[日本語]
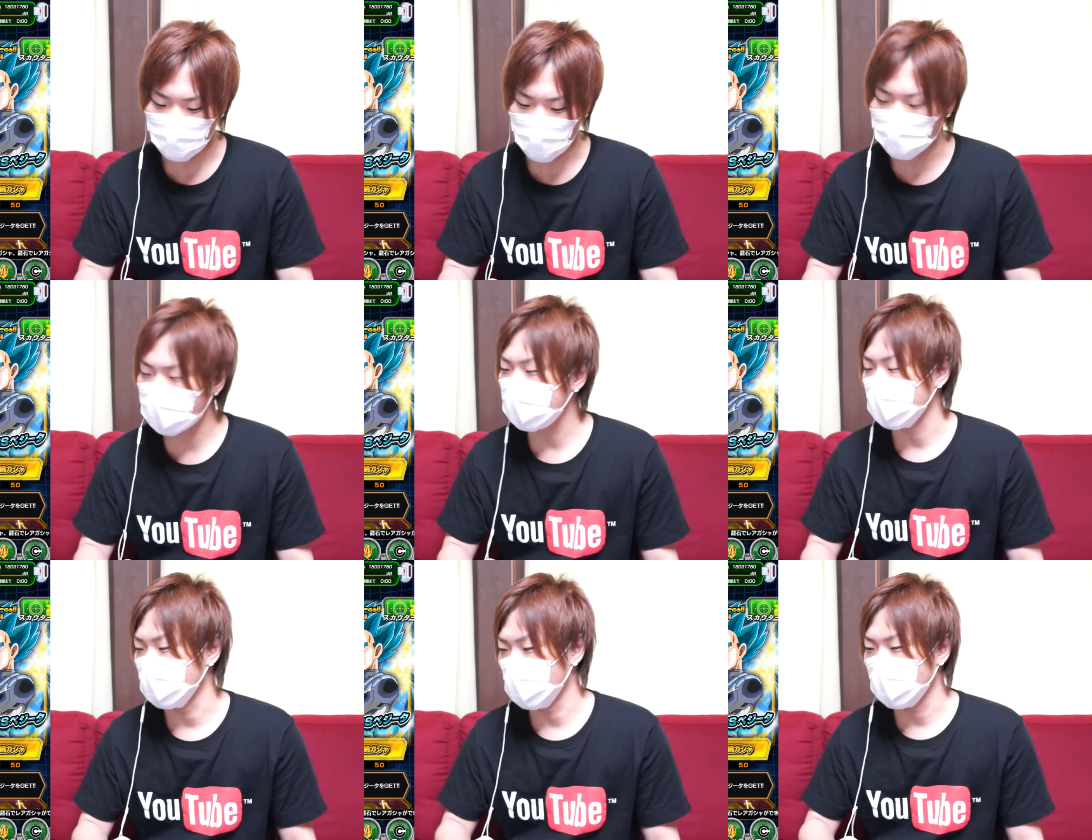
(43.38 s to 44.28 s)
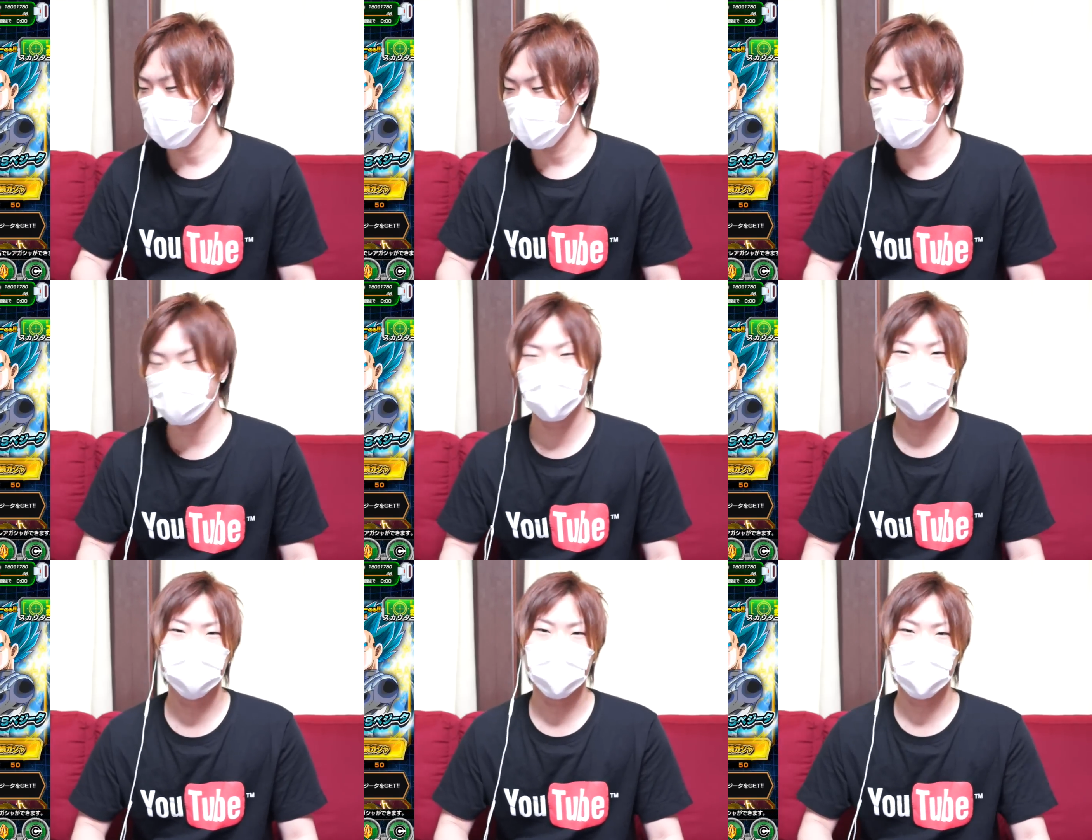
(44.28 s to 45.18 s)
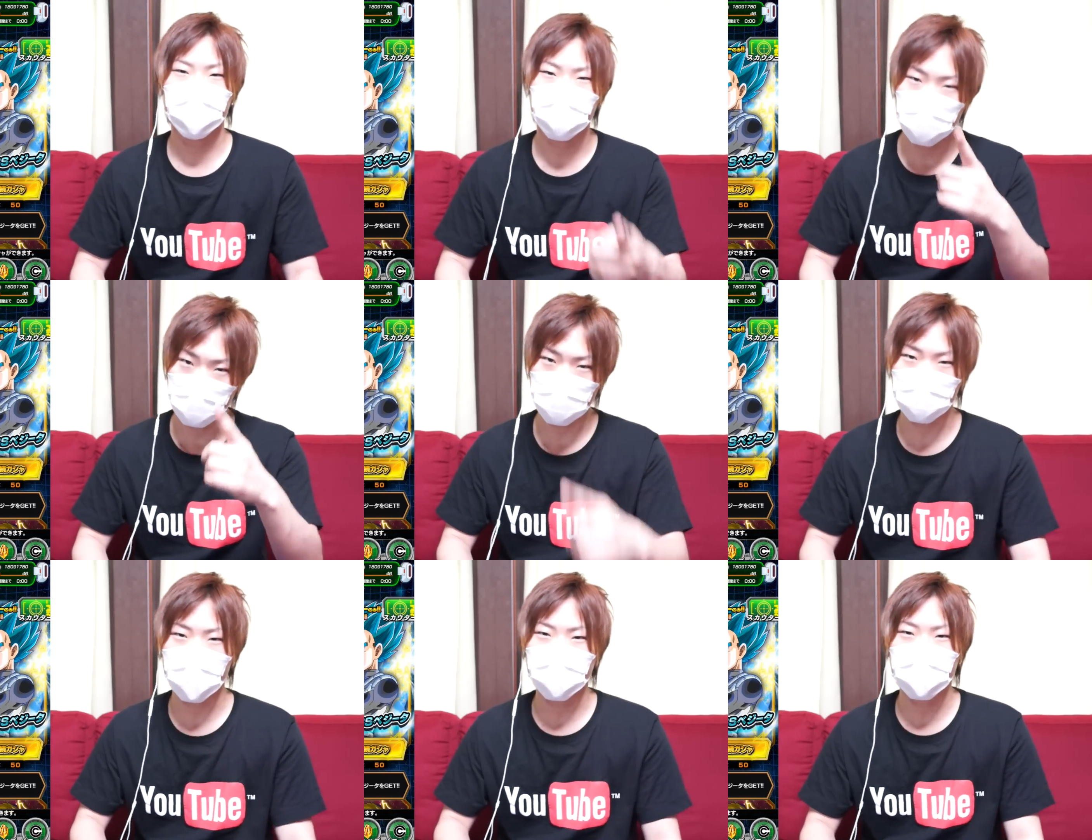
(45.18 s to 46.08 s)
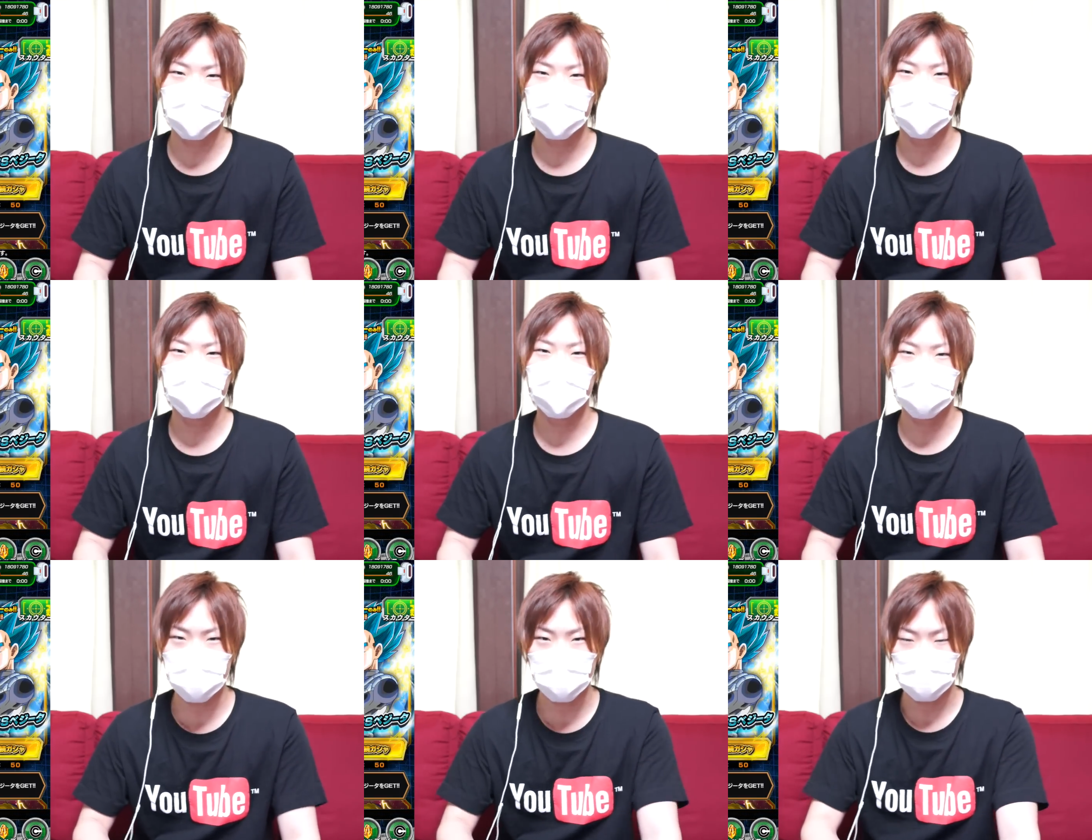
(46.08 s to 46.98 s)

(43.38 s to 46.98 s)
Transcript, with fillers: いますけども、スカウターの方、ちょっと確認しましょ